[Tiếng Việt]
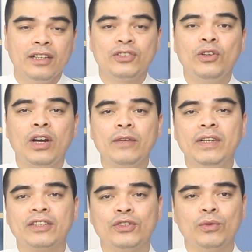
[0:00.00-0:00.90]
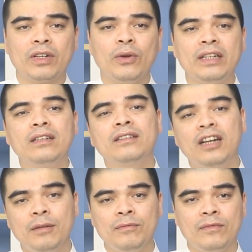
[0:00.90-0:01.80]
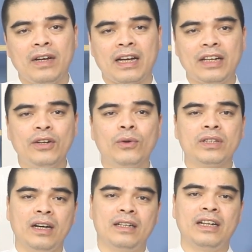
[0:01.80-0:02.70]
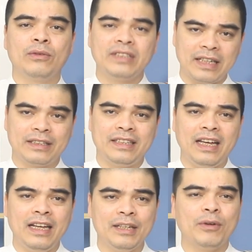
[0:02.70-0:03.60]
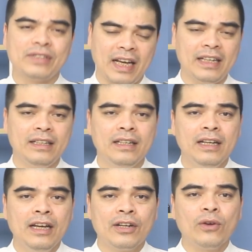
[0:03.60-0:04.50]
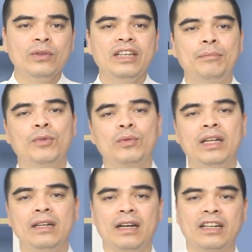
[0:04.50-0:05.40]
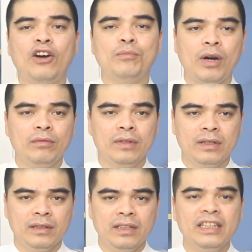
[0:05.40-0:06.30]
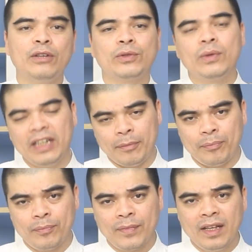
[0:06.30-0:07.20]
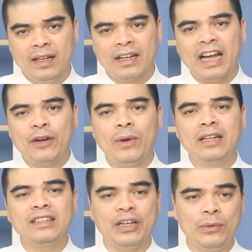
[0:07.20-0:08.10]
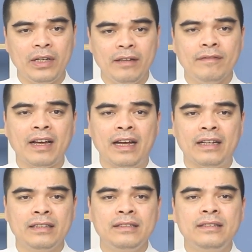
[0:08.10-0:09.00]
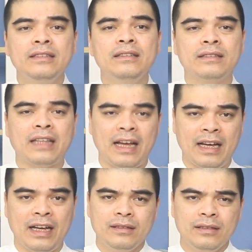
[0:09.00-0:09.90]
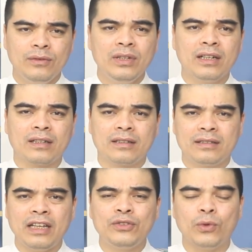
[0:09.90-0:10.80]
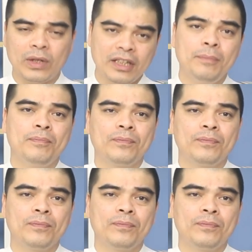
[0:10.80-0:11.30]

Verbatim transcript: Do đó cái việc sử dụng cái loại nước thơm và cái đồ thờ để lau sạch sẽ, để bao sái ấy, nó cũng nhằm mục đích là cầu mong những cái điều tốt đẹp, khai quang tẩy uế và trừ tà luôn được gia chủ quan tâm.